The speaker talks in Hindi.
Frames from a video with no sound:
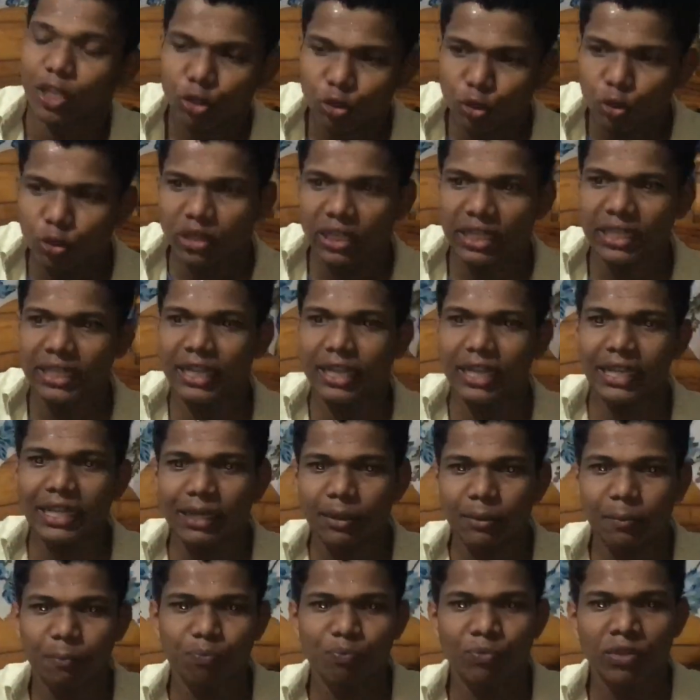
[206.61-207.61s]
तो
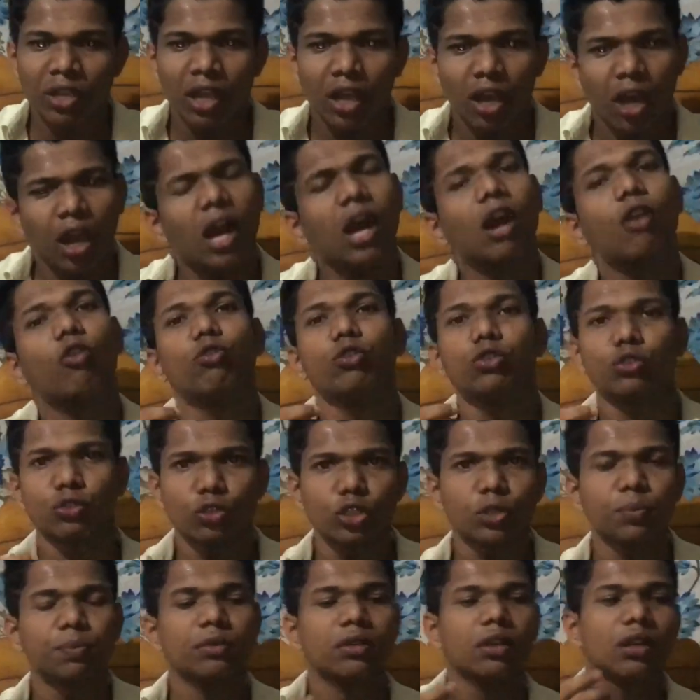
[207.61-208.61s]
देखिए हाँ कुछ
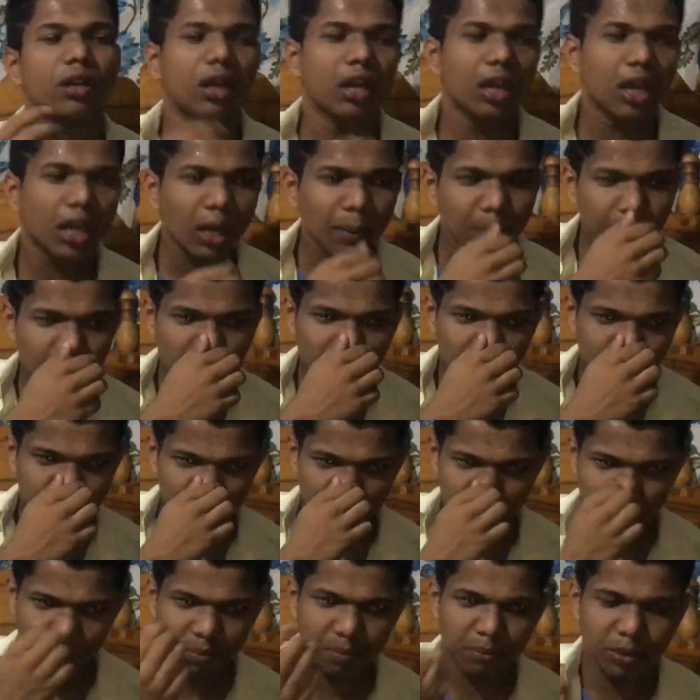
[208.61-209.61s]
कुछ अगर आपका
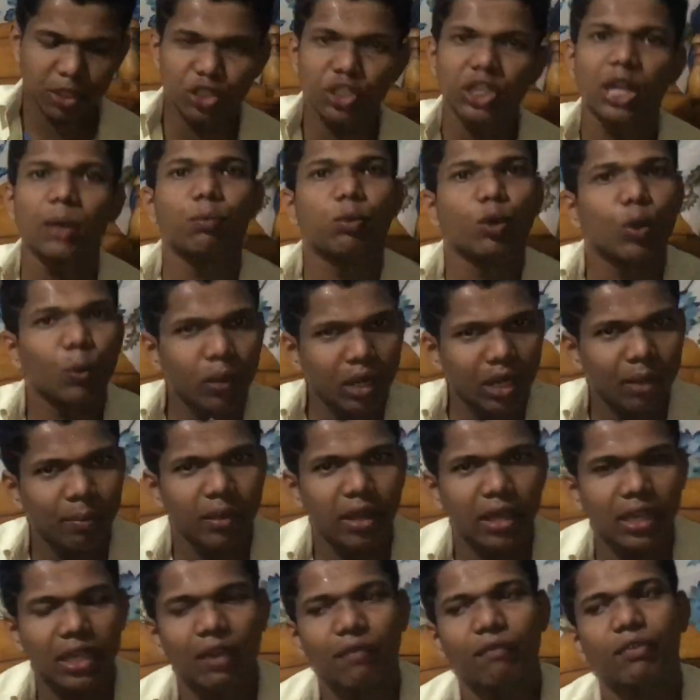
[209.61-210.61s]
पर्सनल प्रॉब्लम
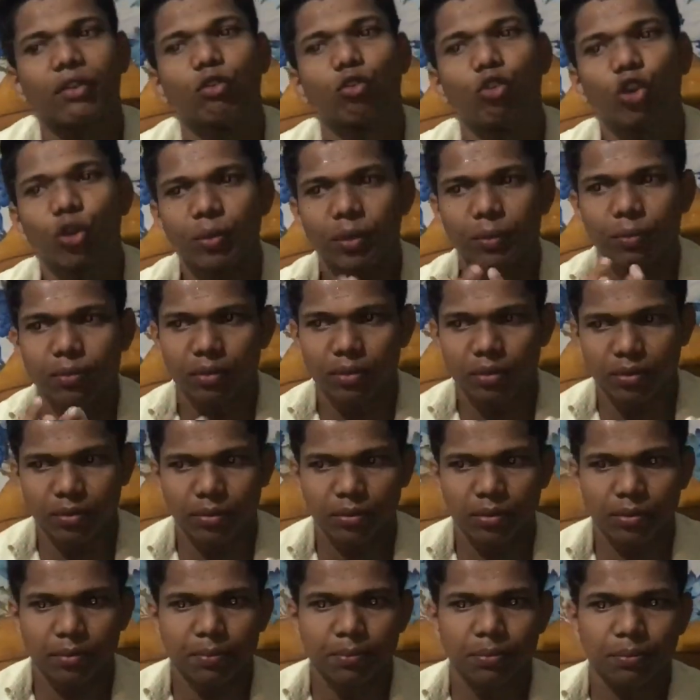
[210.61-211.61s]
है या फिर कोई भी
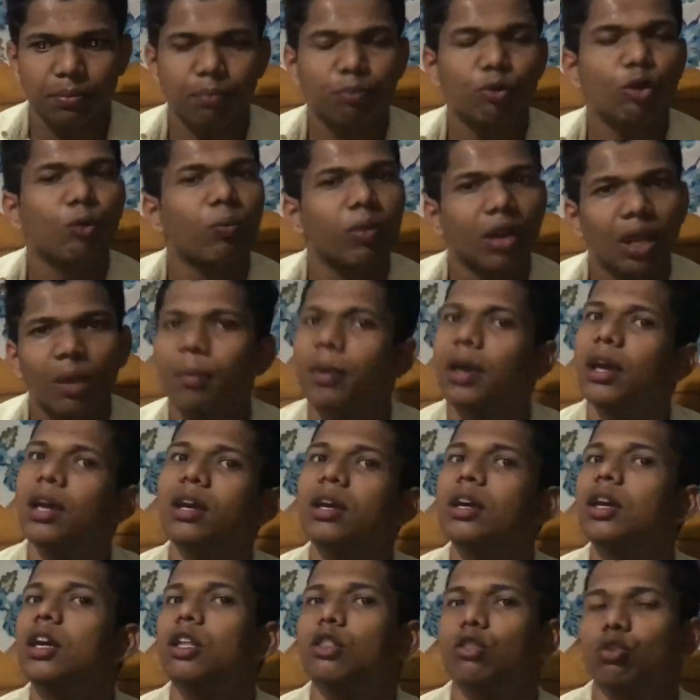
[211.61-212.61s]
प्रॉब्लम है
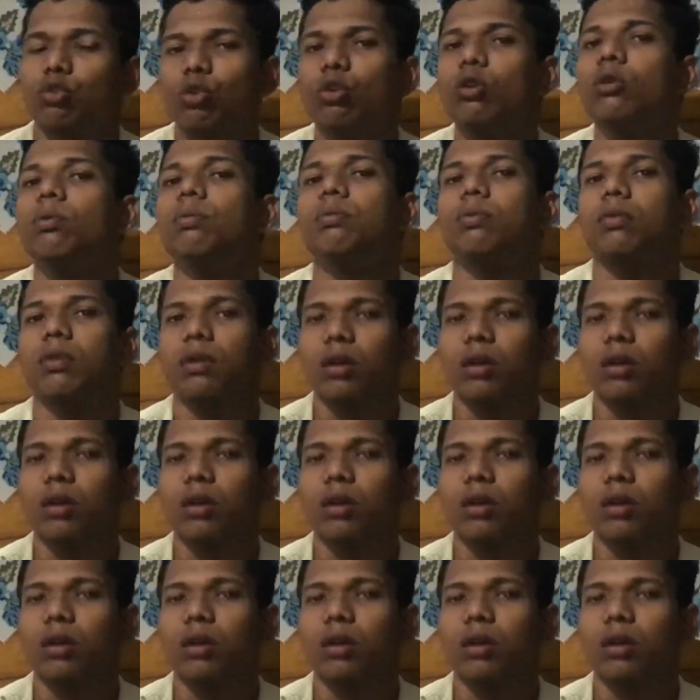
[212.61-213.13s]
तो